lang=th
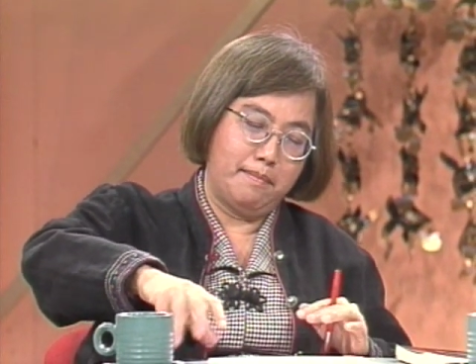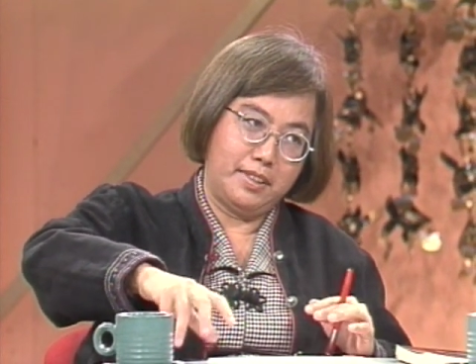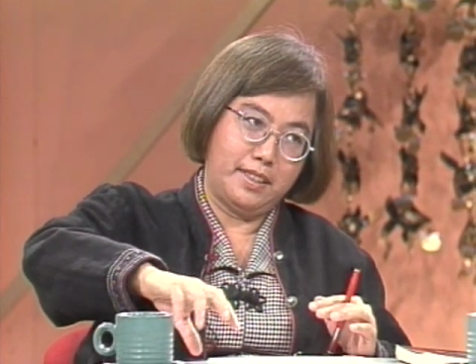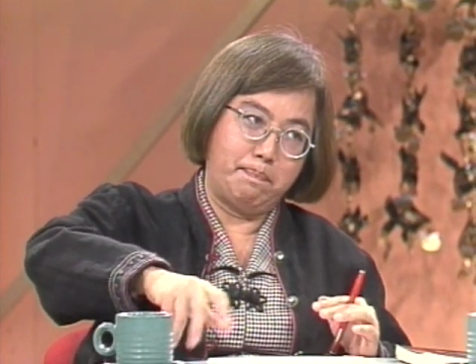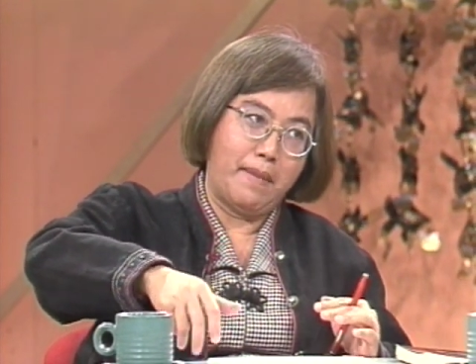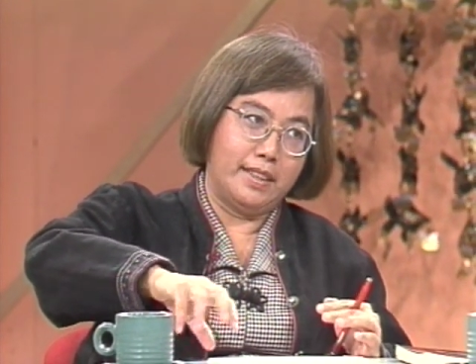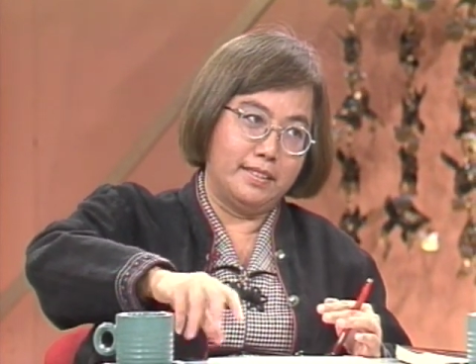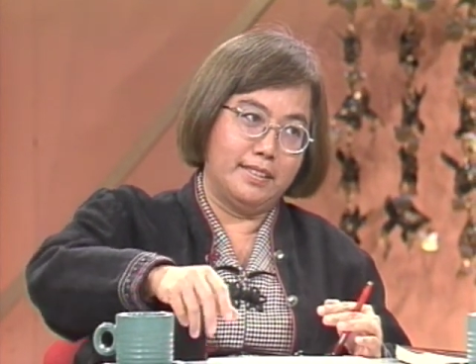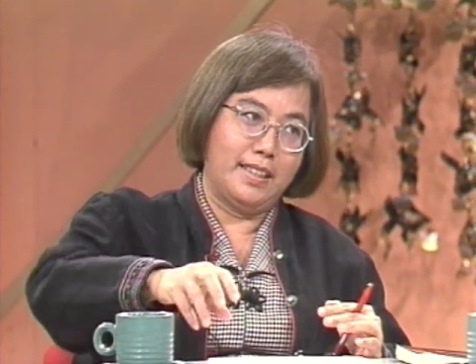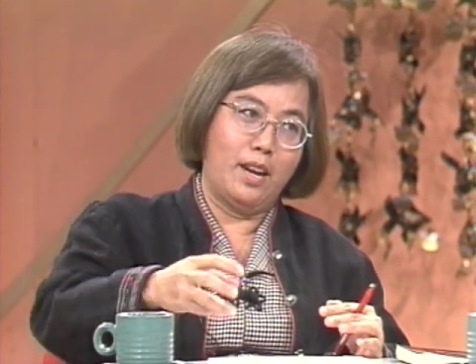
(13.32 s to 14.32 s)
จะปั่น
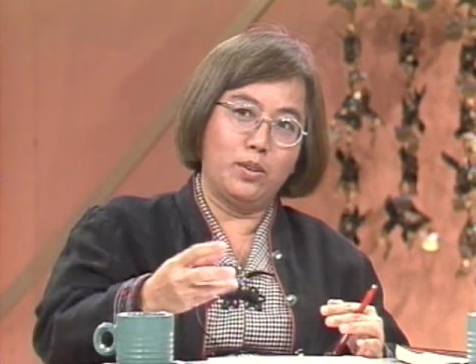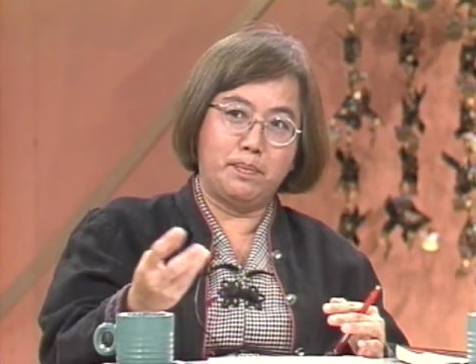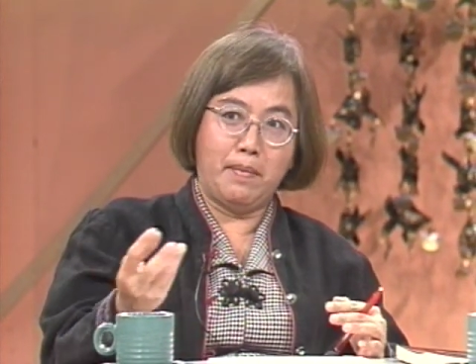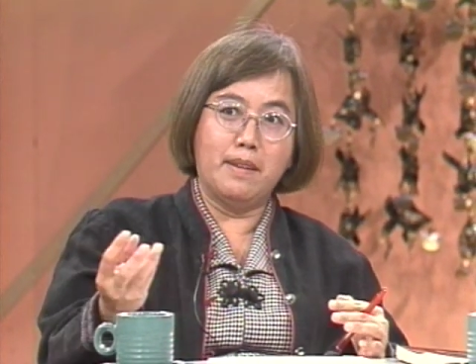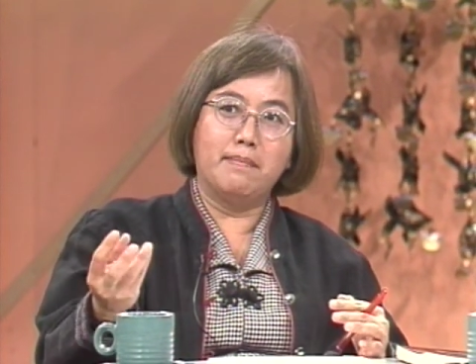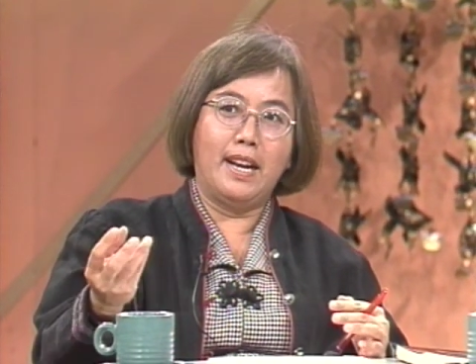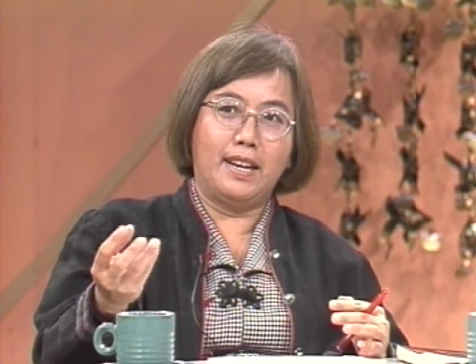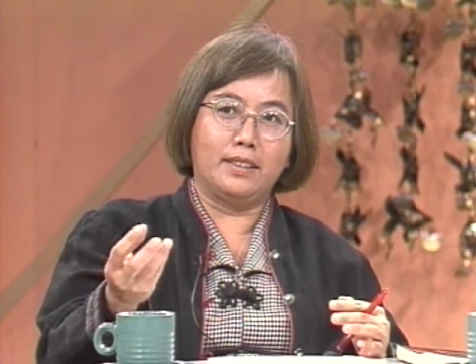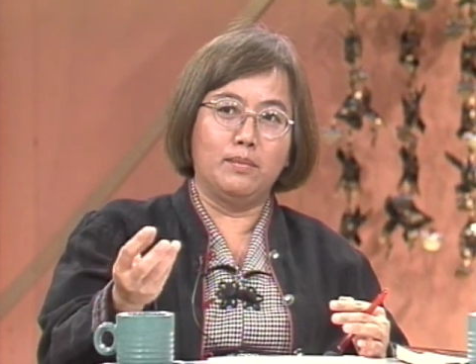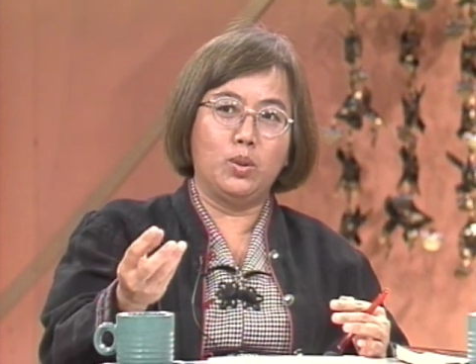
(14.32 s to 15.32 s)
เอาสเปิร์มมา
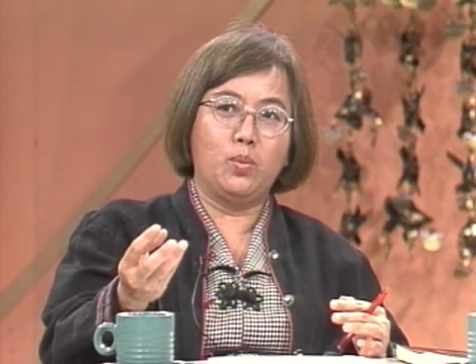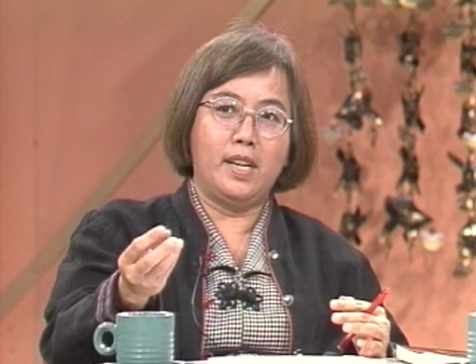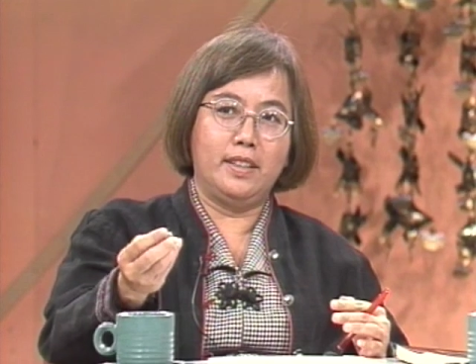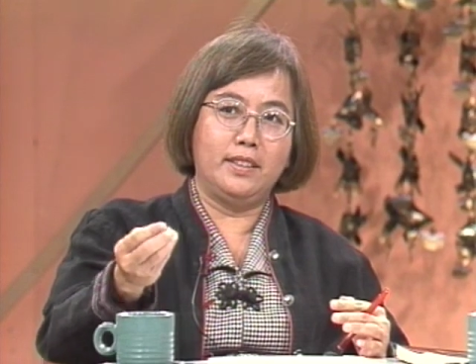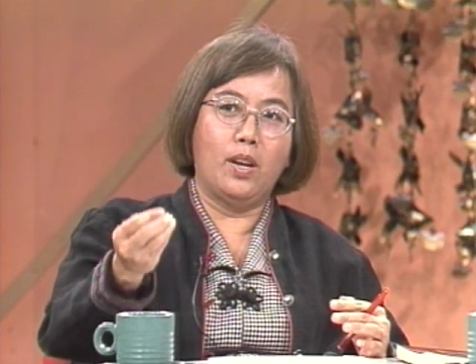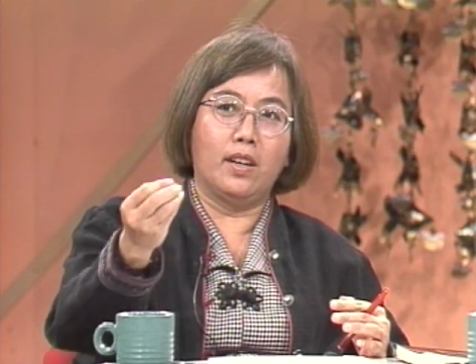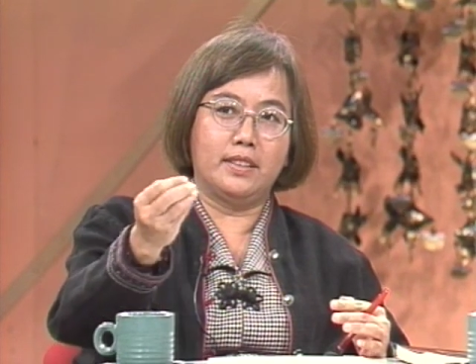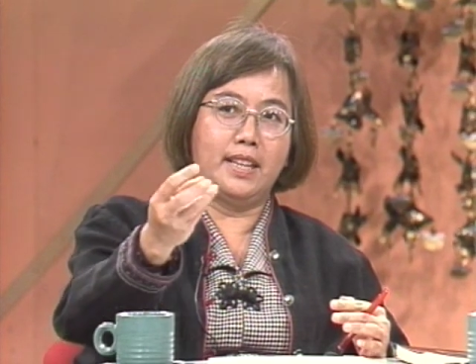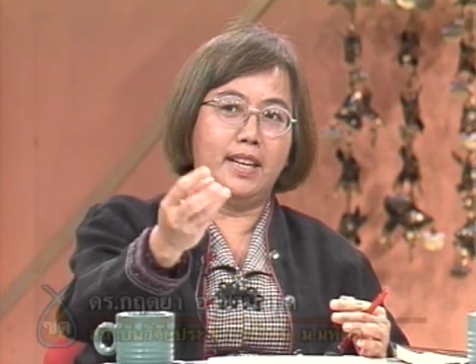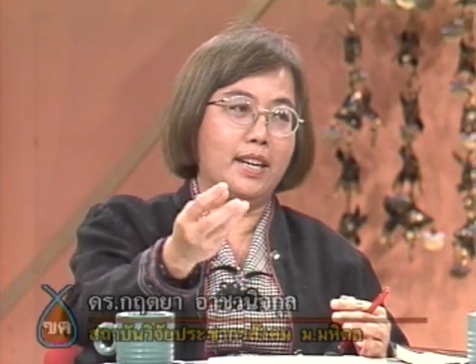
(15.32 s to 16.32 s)
สมมติว่าหยอด
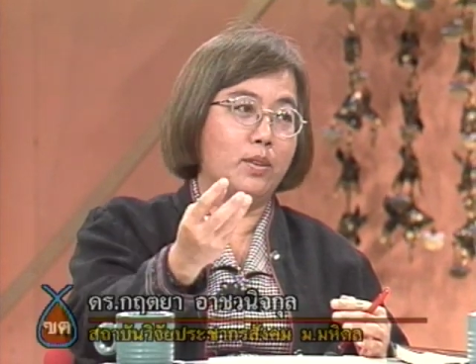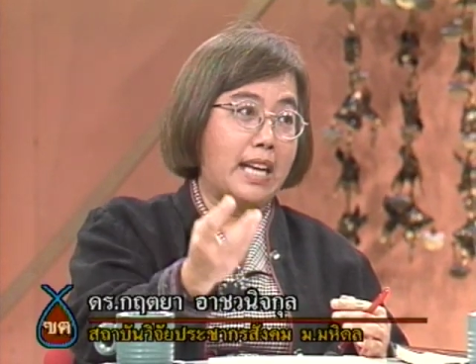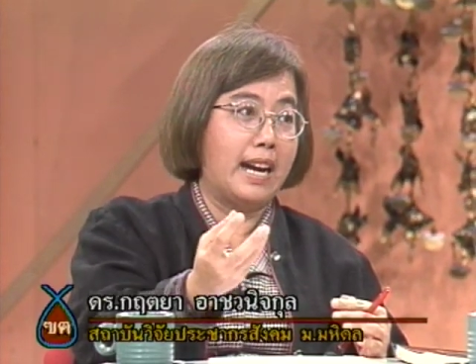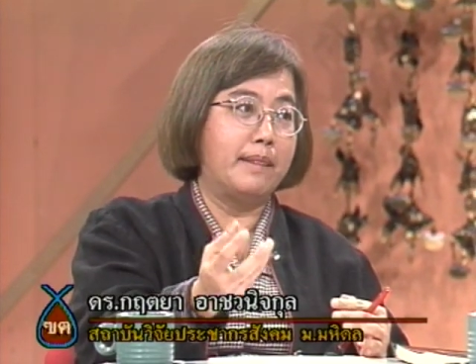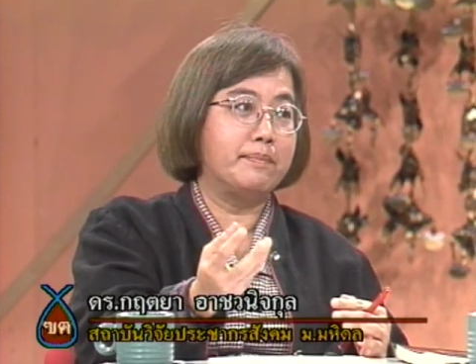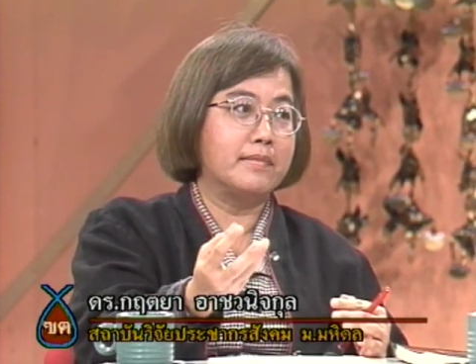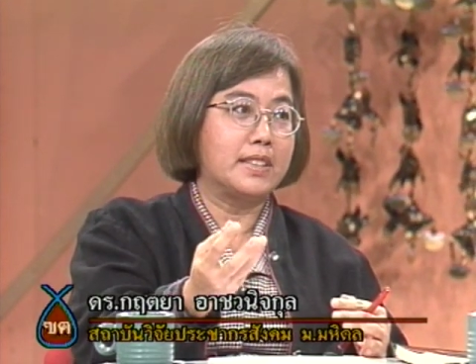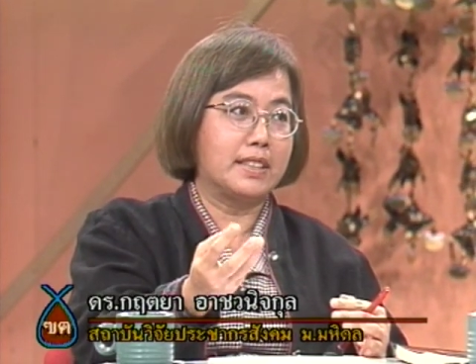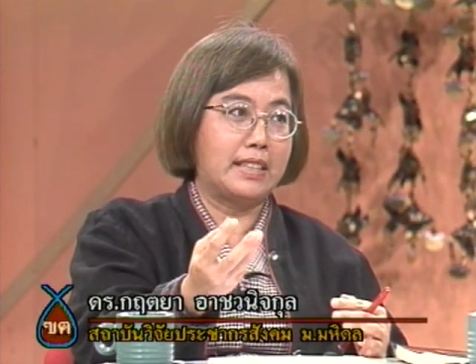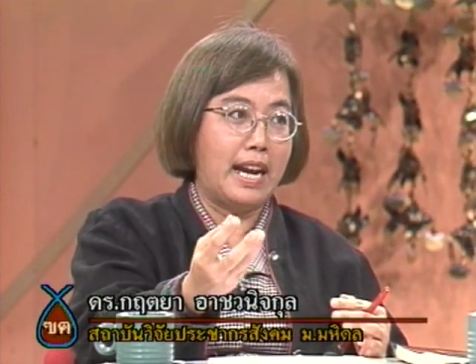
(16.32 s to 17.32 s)
นะฮะเอา
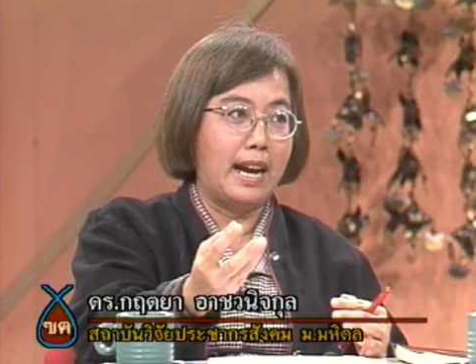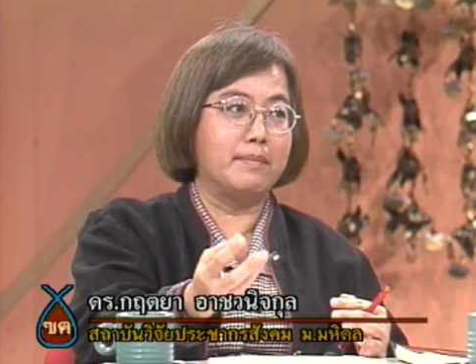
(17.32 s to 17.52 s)
น้ำกาม